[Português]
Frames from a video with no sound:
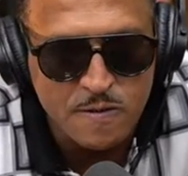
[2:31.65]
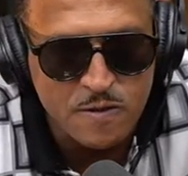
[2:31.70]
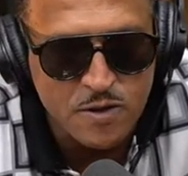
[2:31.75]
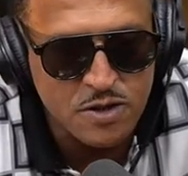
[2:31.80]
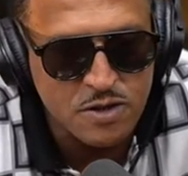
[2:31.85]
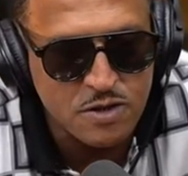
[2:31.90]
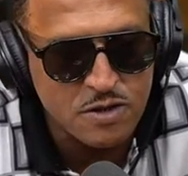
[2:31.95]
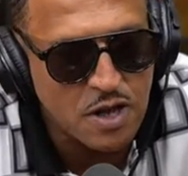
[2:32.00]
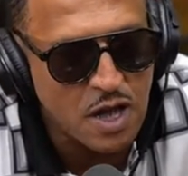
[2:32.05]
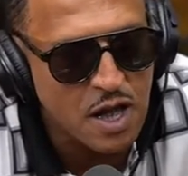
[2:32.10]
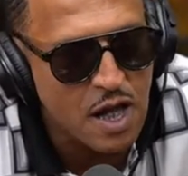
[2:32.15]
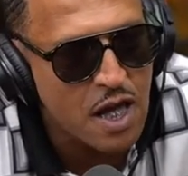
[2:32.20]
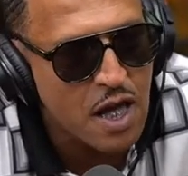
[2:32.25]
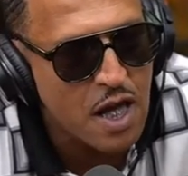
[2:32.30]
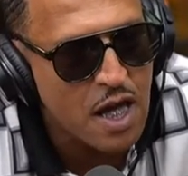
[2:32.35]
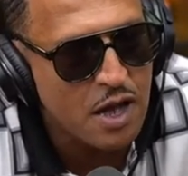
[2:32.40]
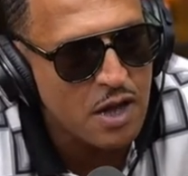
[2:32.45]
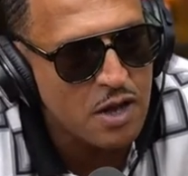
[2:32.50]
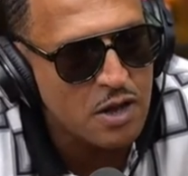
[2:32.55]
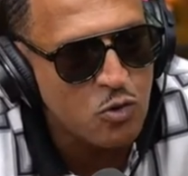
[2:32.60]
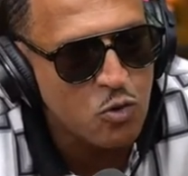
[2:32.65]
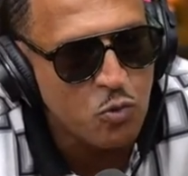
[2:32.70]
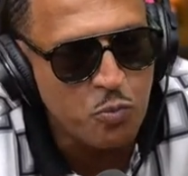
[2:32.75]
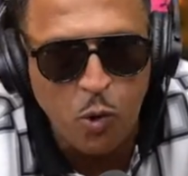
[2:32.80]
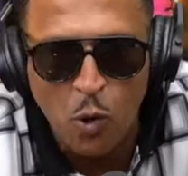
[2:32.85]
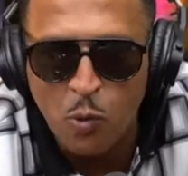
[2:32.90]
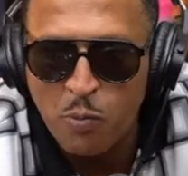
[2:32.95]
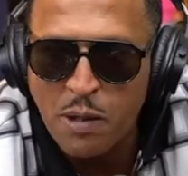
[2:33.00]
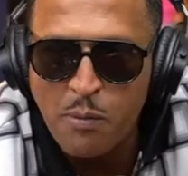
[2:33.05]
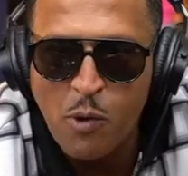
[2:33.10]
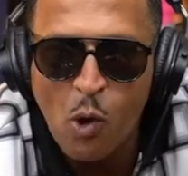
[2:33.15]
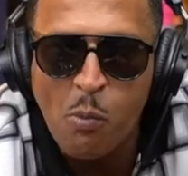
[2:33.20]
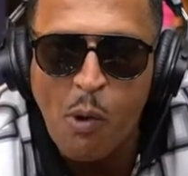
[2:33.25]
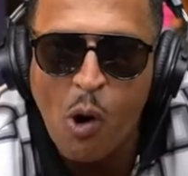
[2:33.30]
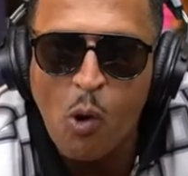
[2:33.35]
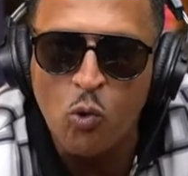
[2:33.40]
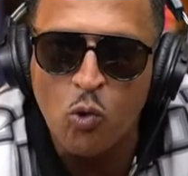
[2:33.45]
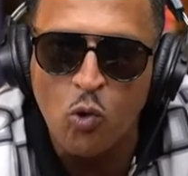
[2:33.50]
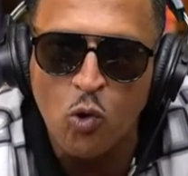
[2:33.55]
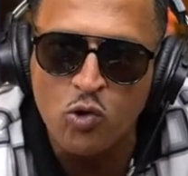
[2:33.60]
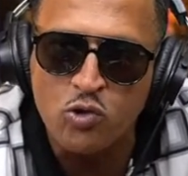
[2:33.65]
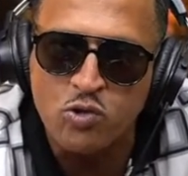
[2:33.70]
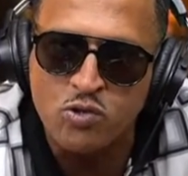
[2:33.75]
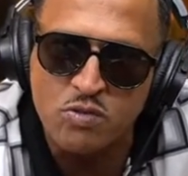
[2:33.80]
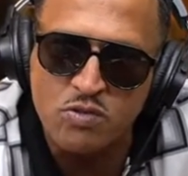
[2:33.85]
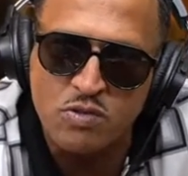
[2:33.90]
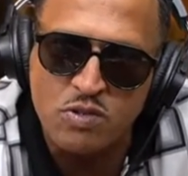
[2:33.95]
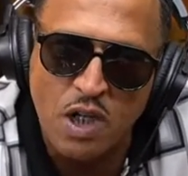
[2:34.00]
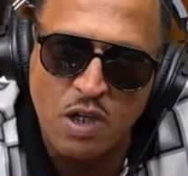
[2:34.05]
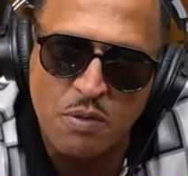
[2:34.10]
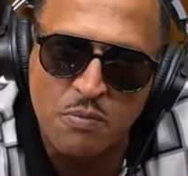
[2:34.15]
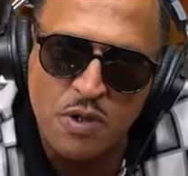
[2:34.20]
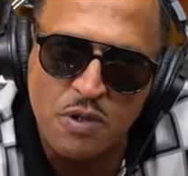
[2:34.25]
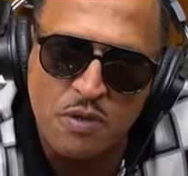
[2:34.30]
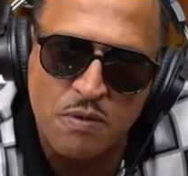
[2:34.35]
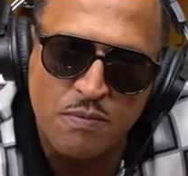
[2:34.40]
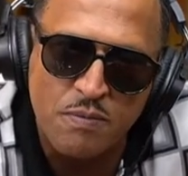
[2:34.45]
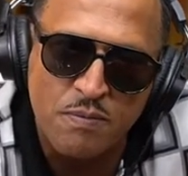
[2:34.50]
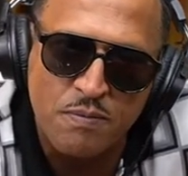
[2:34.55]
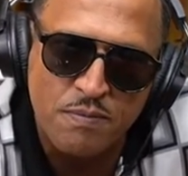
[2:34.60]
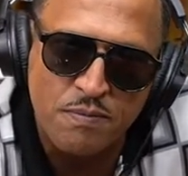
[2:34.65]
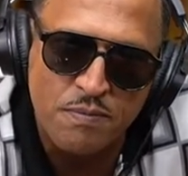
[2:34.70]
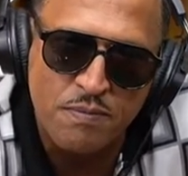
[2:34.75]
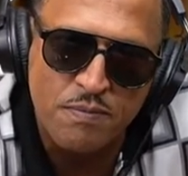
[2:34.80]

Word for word: Tá foda? É, ali o problema é o mau gosto, sabe?